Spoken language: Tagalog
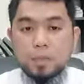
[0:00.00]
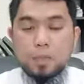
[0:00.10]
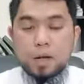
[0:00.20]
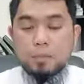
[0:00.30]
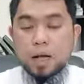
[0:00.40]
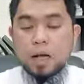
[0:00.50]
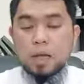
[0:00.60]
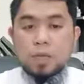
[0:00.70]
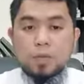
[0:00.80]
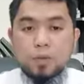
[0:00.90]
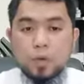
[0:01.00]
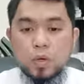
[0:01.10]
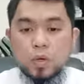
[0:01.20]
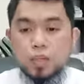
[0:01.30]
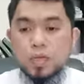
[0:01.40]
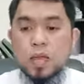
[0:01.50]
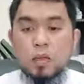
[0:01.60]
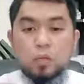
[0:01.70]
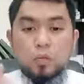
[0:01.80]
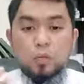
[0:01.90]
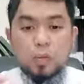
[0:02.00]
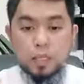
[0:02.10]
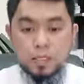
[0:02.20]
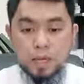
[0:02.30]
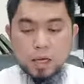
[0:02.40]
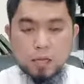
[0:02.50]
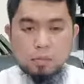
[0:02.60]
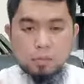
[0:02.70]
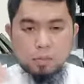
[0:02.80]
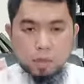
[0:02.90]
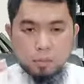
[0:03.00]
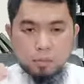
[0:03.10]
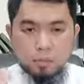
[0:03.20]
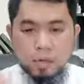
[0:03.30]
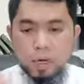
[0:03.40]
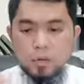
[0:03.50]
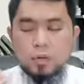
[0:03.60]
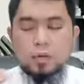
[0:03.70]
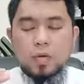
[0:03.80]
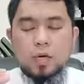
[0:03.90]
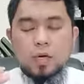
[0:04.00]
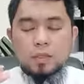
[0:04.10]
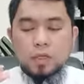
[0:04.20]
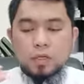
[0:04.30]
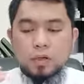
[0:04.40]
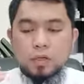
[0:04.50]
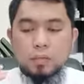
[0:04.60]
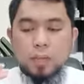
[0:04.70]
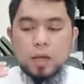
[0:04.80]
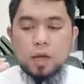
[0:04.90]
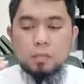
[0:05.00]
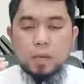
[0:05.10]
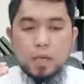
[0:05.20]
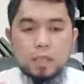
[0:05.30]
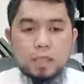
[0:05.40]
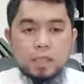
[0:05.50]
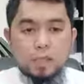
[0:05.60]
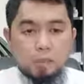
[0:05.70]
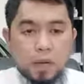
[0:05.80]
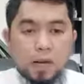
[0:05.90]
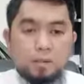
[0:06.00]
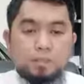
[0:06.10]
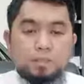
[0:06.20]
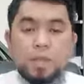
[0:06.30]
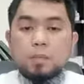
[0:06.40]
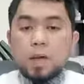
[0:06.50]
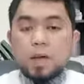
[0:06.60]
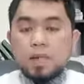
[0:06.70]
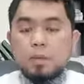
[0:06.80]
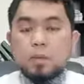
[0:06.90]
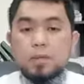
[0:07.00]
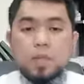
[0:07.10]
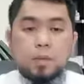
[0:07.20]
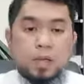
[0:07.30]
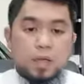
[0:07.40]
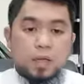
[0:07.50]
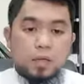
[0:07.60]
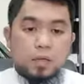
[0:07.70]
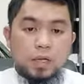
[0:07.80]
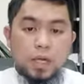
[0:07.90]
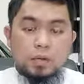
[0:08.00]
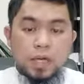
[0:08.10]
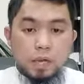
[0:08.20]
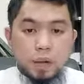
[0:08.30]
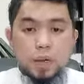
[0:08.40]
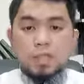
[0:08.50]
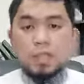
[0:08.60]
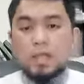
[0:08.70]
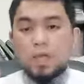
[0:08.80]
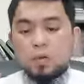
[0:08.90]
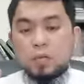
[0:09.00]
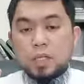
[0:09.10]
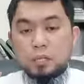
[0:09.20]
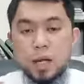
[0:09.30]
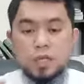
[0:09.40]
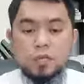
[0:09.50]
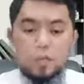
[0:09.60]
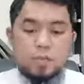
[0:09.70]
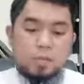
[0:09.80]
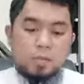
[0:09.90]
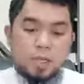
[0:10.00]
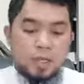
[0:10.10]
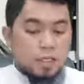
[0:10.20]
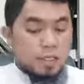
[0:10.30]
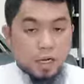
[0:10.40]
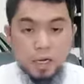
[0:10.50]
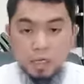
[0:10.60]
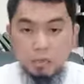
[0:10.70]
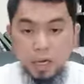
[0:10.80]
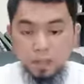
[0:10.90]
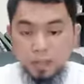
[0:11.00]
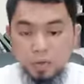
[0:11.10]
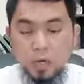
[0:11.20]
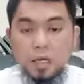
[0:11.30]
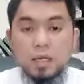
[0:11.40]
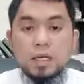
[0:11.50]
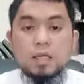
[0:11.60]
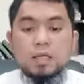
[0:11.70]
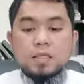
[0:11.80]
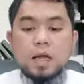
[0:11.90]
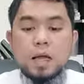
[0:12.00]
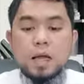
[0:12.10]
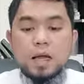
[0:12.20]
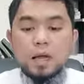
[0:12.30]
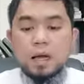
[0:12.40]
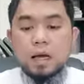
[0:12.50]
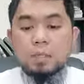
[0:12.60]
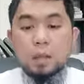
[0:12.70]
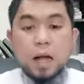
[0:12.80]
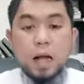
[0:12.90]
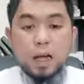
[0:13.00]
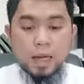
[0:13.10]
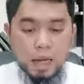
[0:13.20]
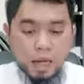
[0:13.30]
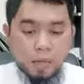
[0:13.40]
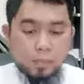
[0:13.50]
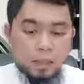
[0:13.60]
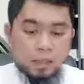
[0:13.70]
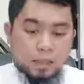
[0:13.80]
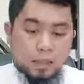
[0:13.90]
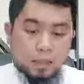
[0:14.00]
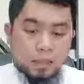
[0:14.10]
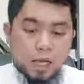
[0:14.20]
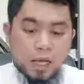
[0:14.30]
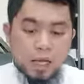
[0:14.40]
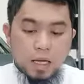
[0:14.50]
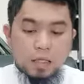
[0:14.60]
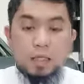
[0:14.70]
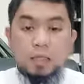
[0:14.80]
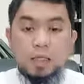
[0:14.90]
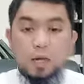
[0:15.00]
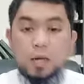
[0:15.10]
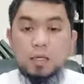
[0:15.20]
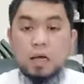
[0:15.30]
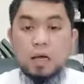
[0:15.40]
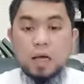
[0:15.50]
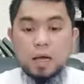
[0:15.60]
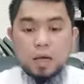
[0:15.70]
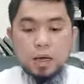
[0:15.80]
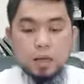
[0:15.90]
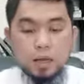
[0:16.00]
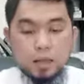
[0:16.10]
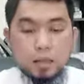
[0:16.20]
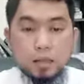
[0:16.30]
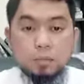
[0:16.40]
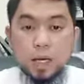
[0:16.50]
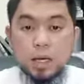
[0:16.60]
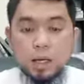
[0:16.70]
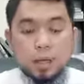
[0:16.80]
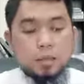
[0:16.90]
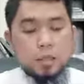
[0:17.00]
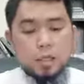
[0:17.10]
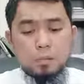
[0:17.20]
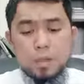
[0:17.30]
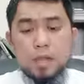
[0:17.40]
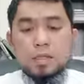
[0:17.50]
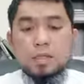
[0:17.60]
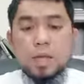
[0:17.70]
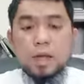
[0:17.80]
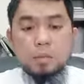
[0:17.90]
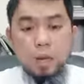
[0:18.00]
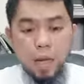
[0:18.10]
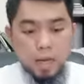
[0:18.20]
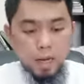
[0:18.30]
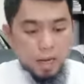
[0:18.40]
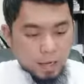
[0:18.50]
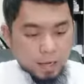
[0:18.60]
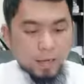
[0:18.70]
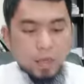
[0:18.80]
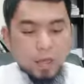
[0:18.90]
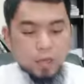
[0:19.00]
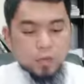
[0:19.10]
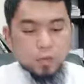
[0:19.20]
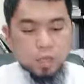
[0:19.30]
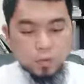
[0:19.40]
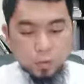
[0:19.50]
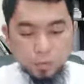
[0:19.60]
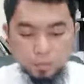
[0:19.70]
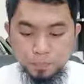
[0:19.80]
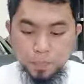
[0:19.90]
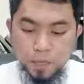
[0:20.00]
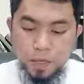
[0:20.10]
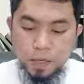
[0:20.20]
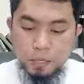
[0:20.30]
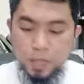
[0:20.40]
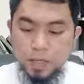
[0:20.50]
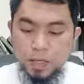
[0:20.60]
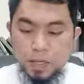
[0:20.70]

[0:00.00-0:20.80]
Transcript: sa mga bagay na ito. Sila ay bumibili sa ma, ma, ano uh, tinatawag na maliit na timbang pagkatapos kapag ano nila binabawasan nila yung timbang. So ibig sabihin hindi sila naging makatarungan sa uh, pangangalakal pagdating sa tinatawag na uh, pagtitimbang uh, sa pangangalakal. So dito uh, basahin